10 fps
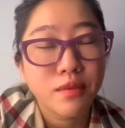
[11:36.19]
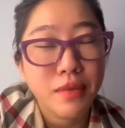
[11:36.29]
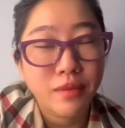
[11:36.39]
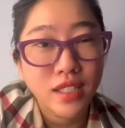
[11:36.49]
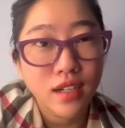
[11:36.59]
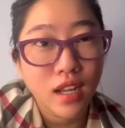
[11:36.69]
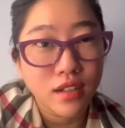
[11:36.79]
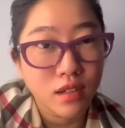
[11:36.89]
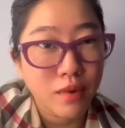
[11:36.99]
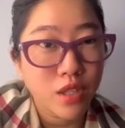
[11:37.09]
bà bé tư này
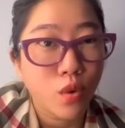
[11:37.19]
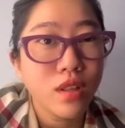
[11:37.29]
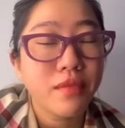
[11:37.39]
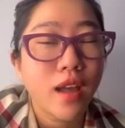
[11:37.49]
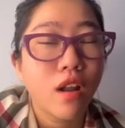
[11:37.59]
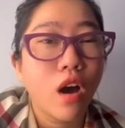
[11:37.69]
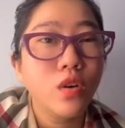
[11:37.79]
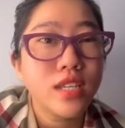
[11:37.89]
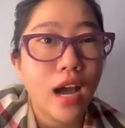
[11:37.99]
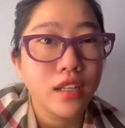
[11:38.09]
được bà chủ tiệm neo là hỗ
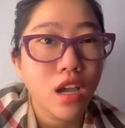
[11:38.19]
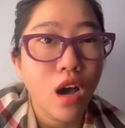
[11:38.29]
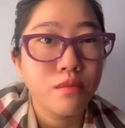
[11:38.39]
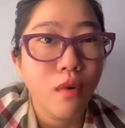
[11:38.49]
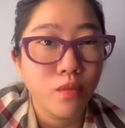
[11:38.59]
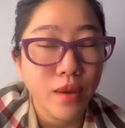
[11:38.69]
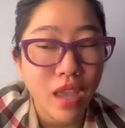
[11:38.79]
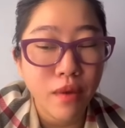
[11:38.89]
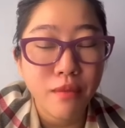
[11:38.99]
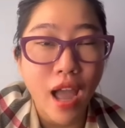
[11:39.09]
trợ cho một tấm vé
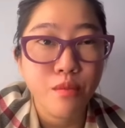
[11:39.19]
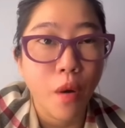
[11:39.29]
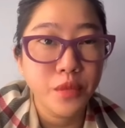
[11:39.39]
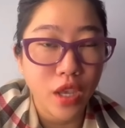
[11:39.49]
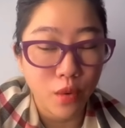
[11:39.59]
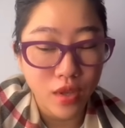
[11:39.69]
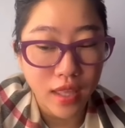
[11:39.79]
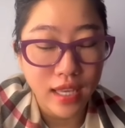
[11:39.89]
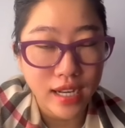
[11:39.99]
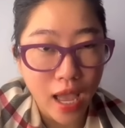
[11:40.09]
máy bay một chiều về
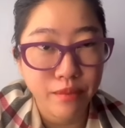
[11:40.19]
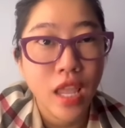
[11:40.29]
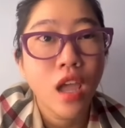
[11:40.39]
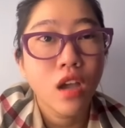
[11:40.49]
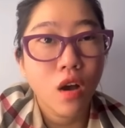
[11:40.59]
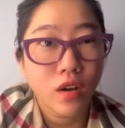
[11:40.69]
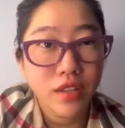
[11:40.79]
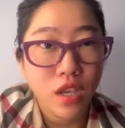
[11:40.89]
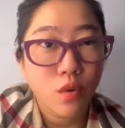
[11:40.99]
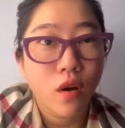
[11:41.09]
Việt Nam còn cái
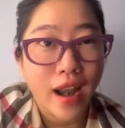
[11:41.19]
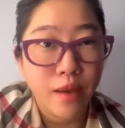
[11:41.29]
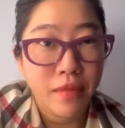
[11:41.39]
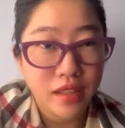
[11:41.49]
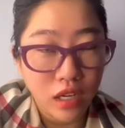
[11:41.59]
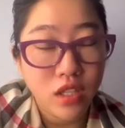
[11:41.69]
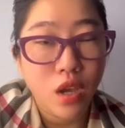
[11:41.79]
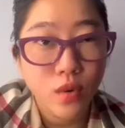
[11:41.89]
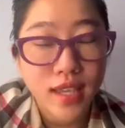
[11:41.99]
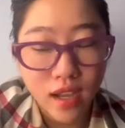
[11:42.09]
chiều còn lại mày tự
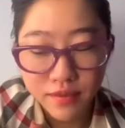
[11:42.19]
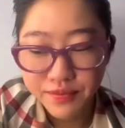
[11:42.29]
chịu đi nha